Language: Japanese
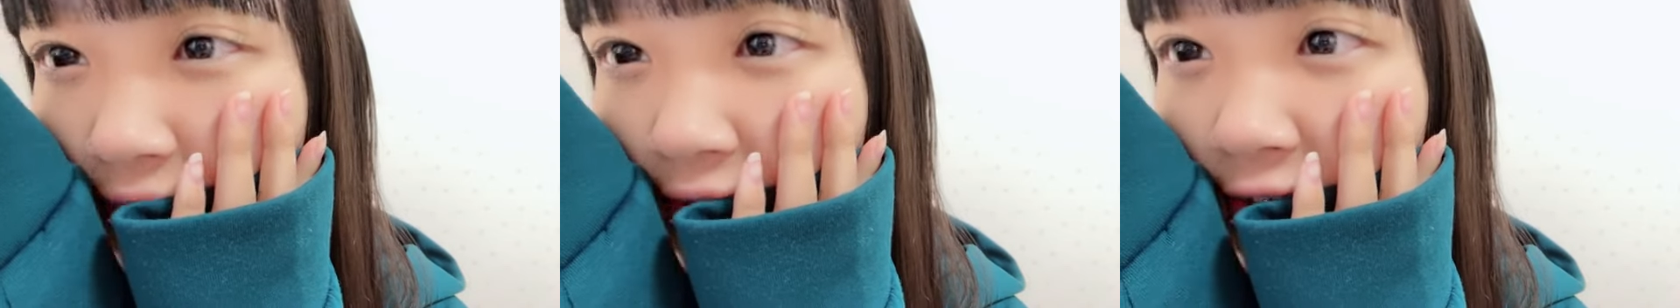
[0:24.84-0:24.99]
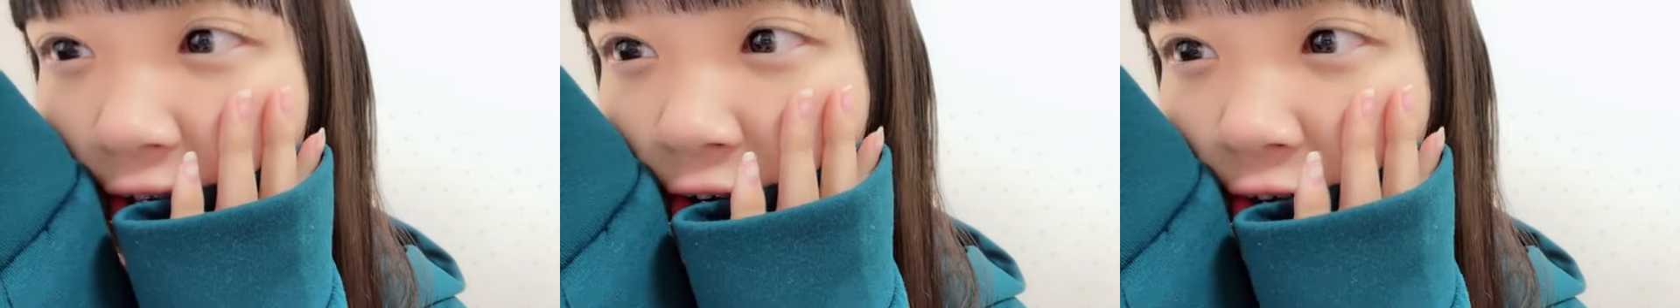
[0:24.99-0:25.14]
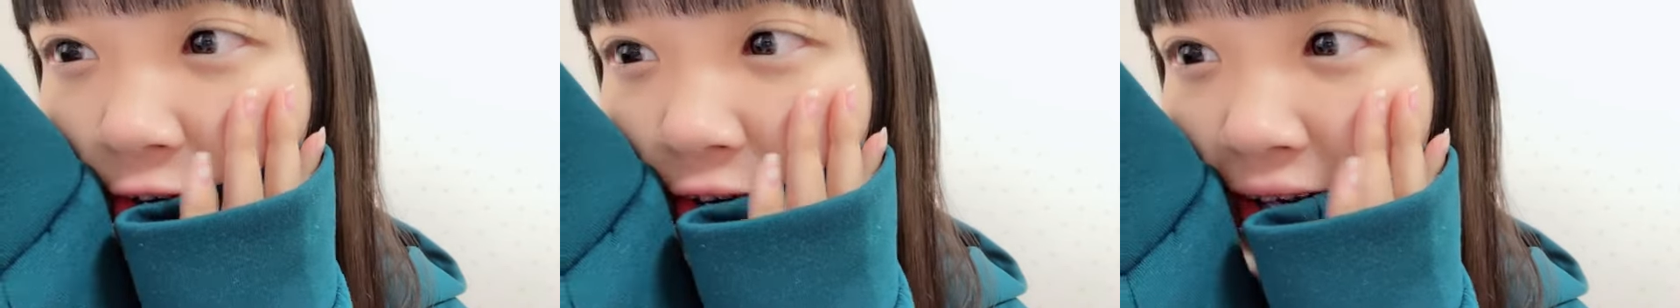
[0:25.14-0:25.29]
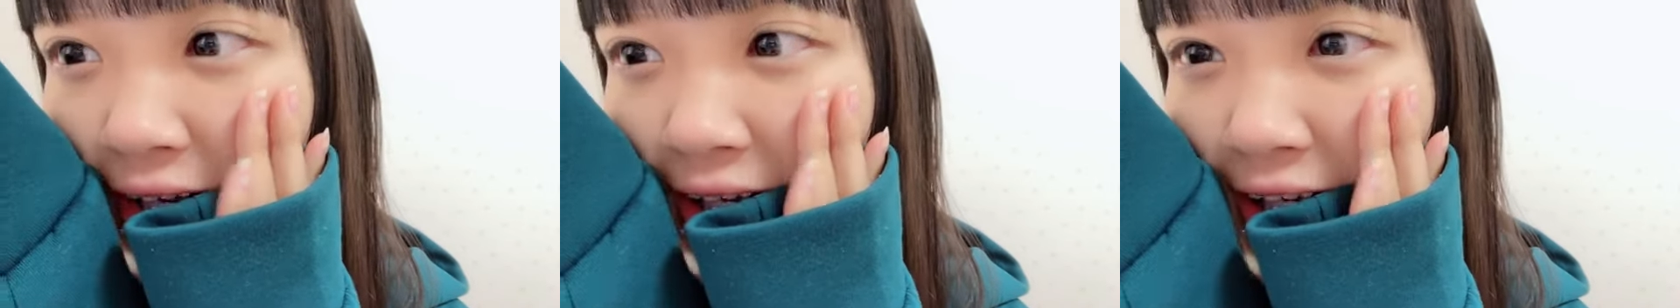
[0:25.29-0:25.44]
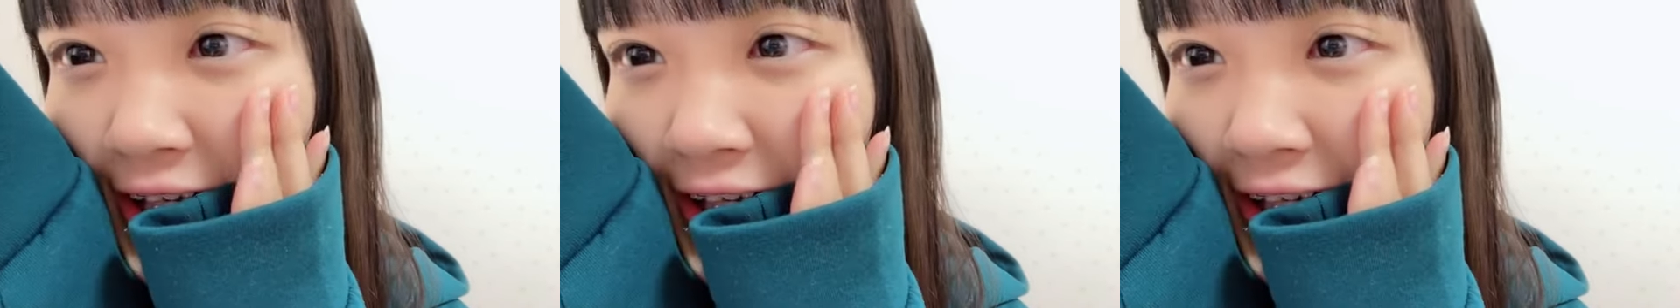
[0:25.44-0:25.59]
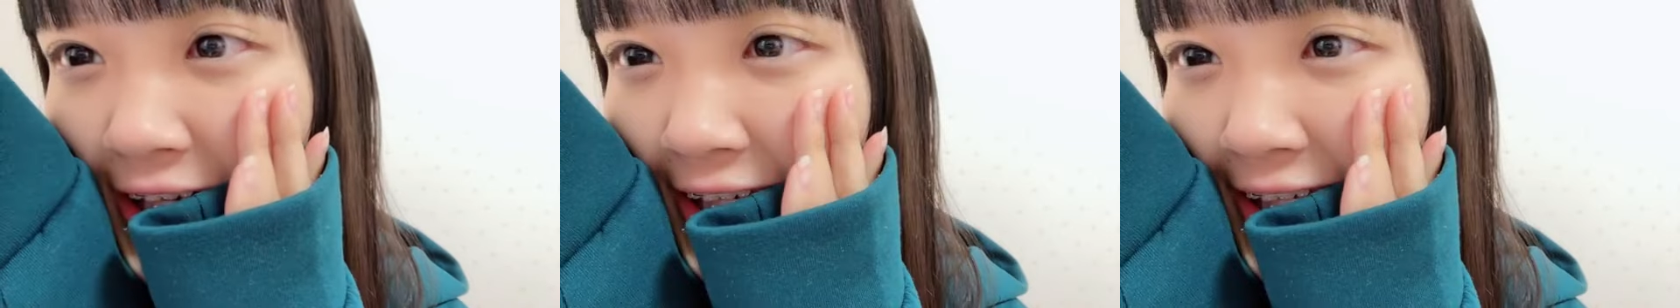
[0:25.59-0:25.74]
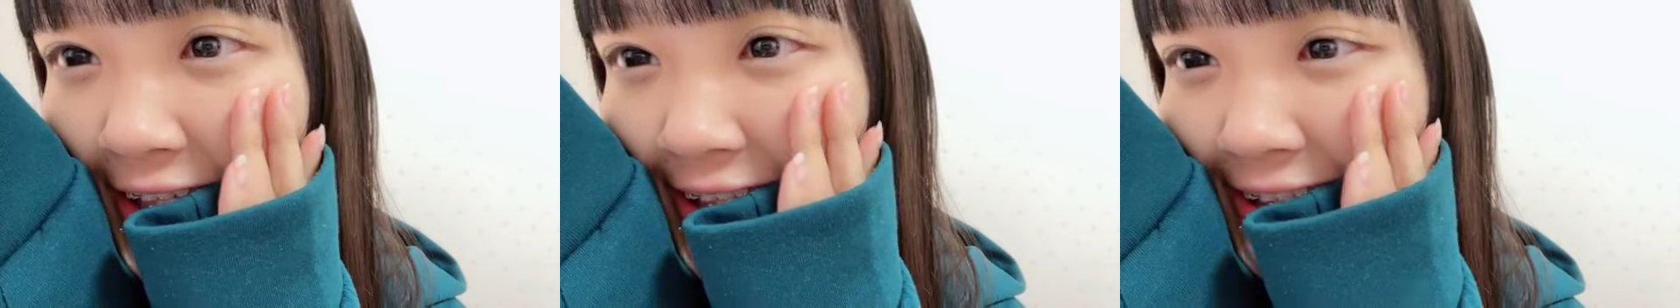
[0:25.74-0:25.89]
日は
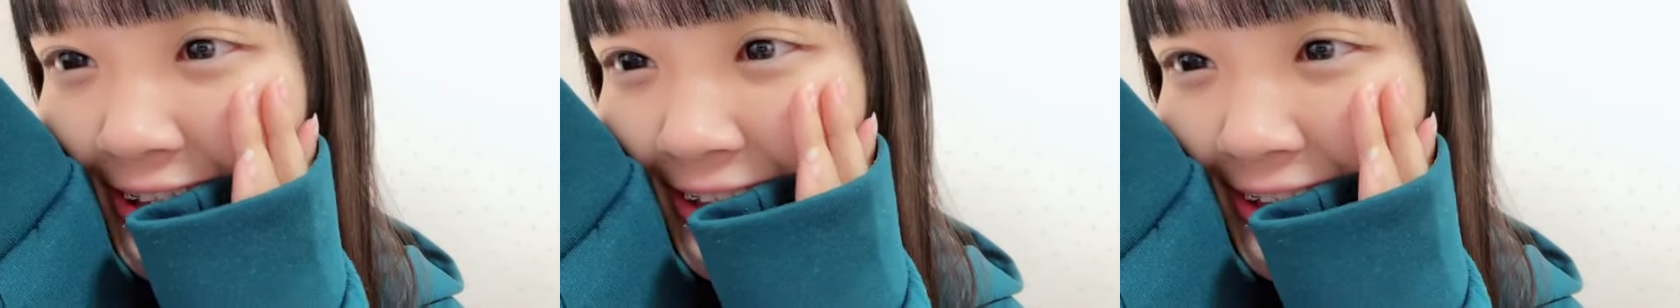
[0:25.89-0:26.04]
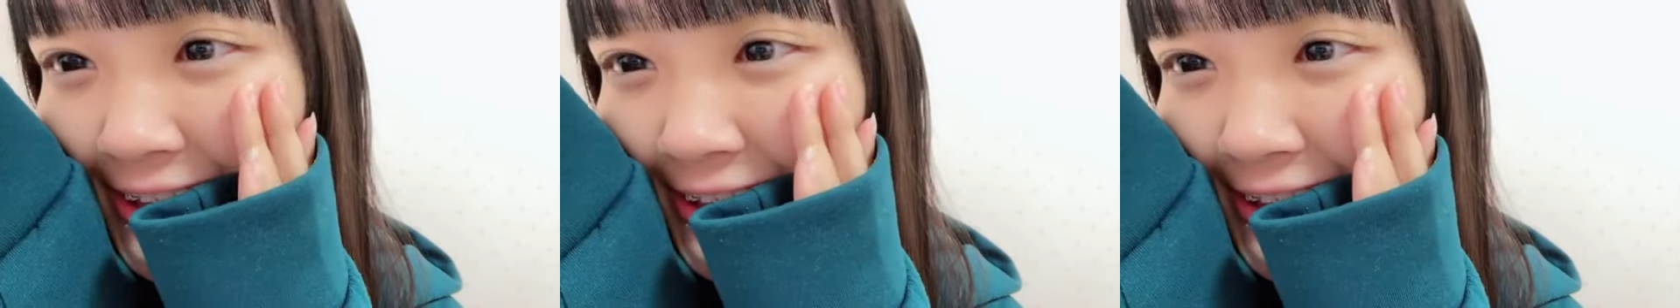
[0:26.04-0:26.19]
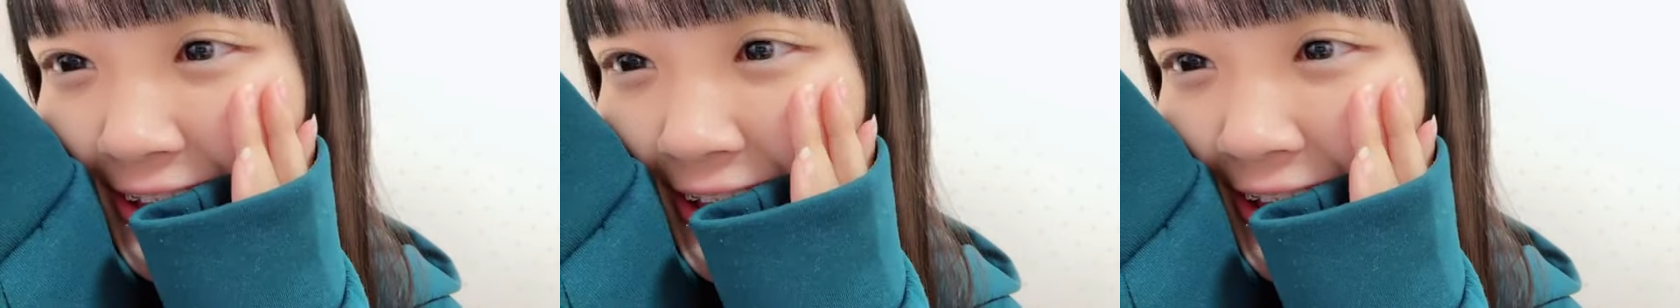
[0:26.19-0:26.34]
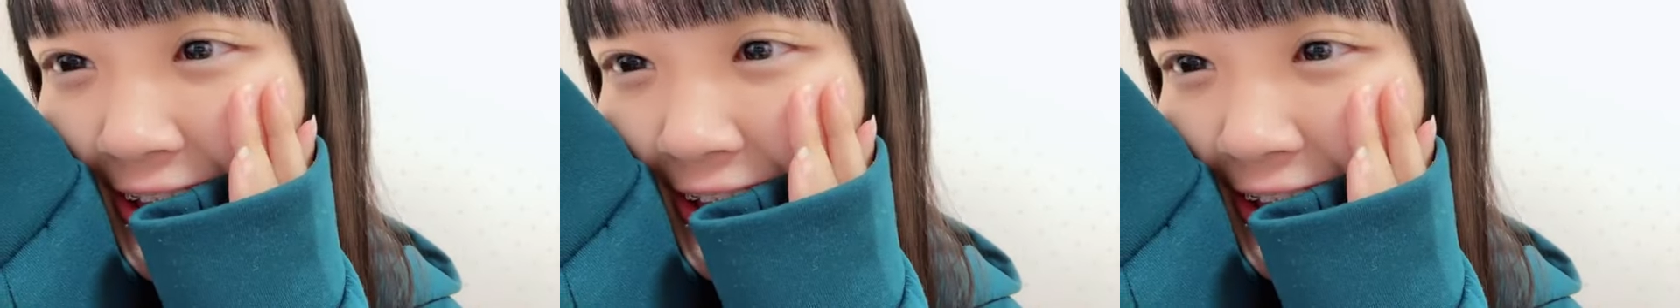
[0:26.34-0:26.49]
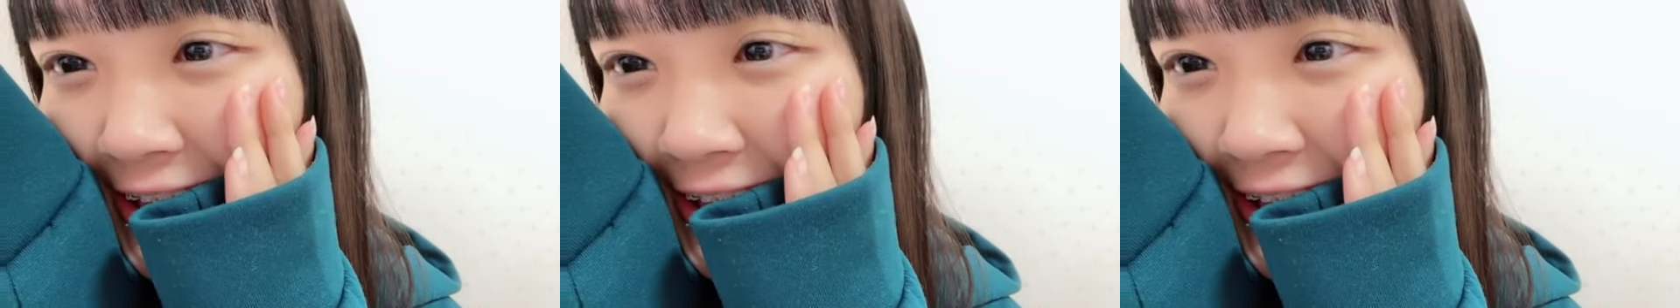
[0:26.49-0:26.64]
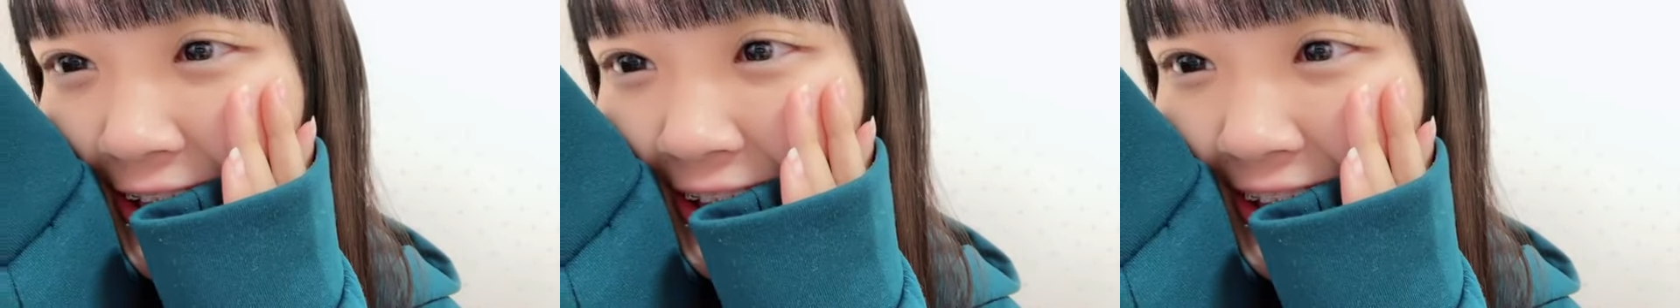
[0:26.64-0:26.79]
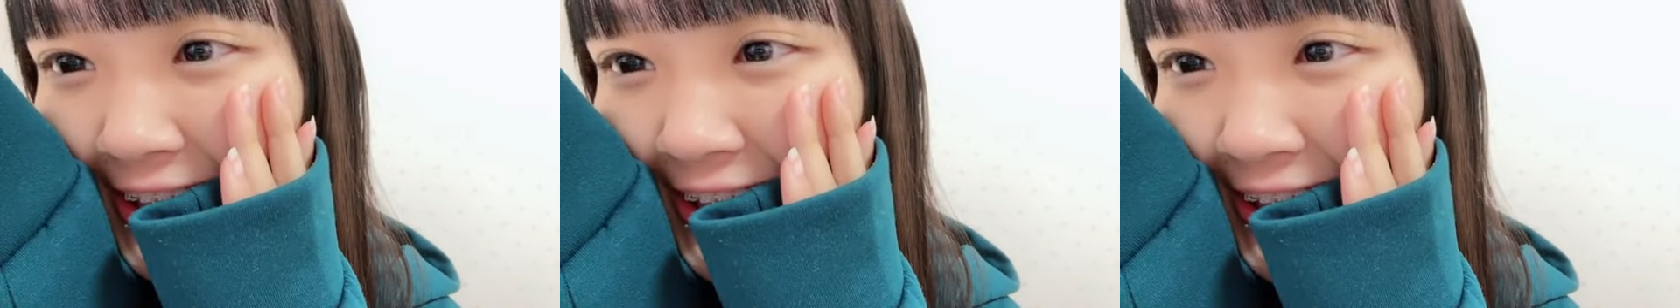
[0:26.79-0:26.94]
あれですなんだっ
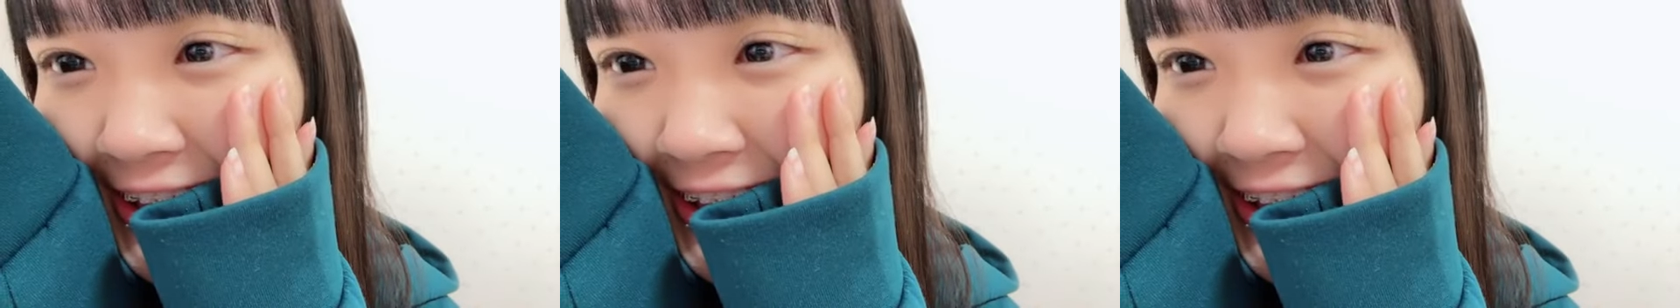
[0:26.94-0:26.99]
け